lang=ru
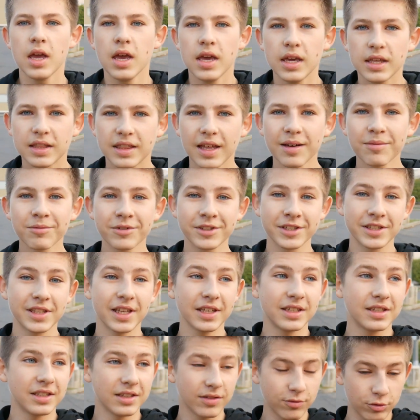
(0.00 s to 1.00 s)
И там,
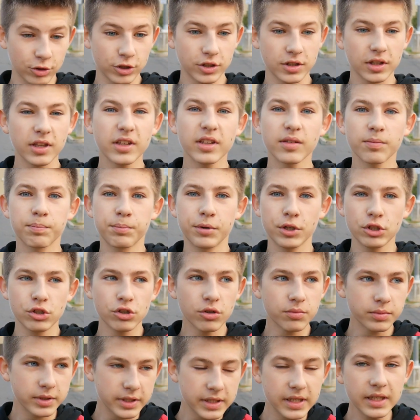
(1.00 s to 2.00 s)
кстати, вот
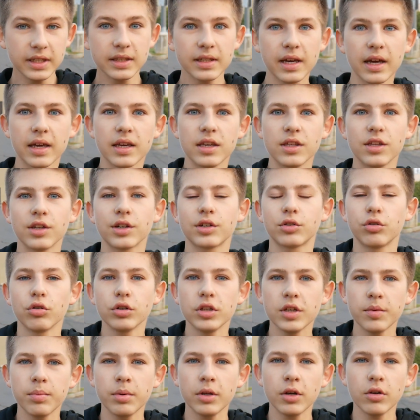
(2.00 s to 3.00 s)
причем скидка и никто
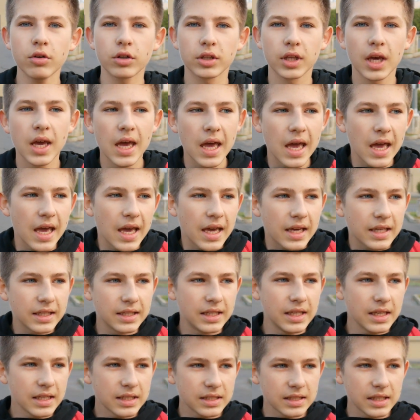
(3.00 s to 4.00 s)
не берет
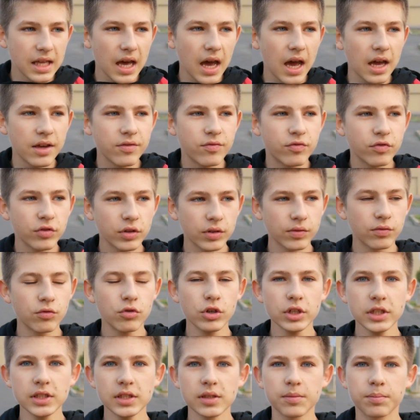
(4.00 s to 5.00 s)
есть на iPhone
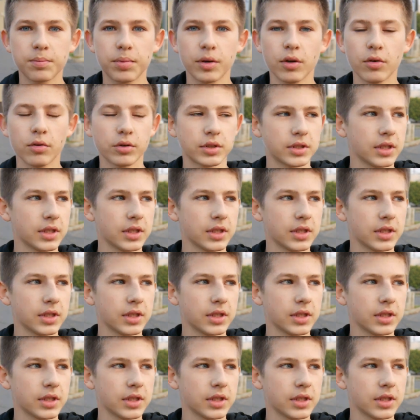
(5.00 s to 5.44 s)
8 Plus